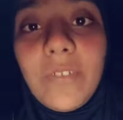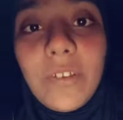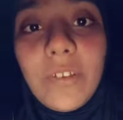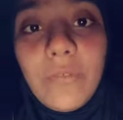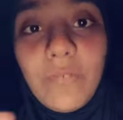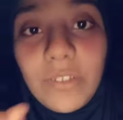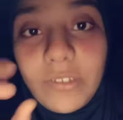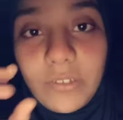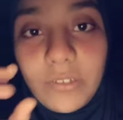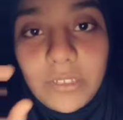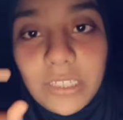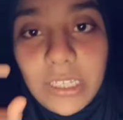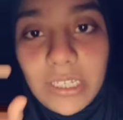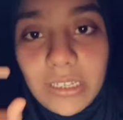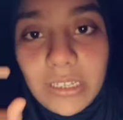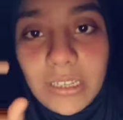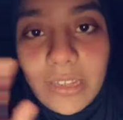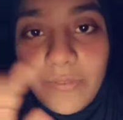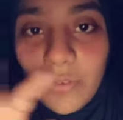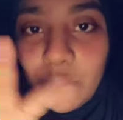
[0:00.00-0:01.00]
الفتره دي
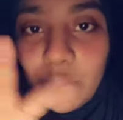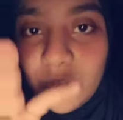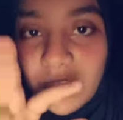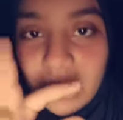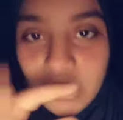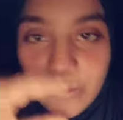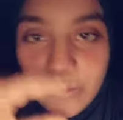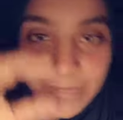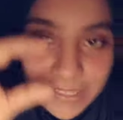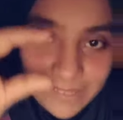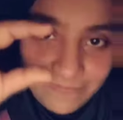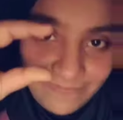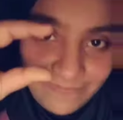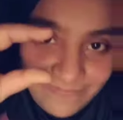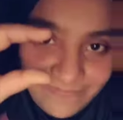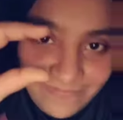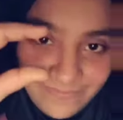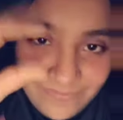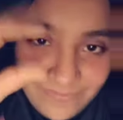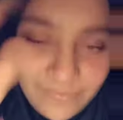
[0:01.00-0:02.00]
هي في الجزئيه دي بس
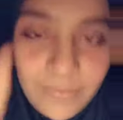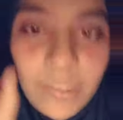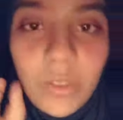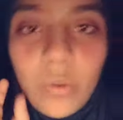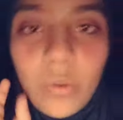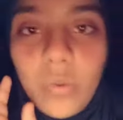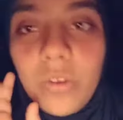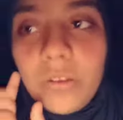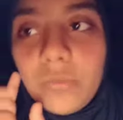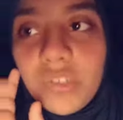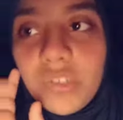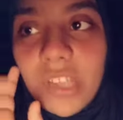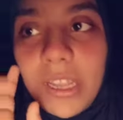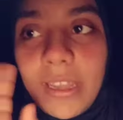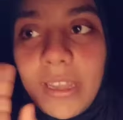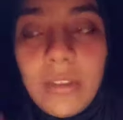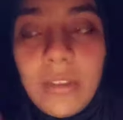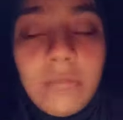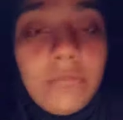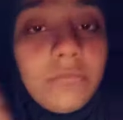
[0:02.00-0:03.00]
وان
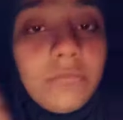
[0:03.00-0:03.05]
المذاكره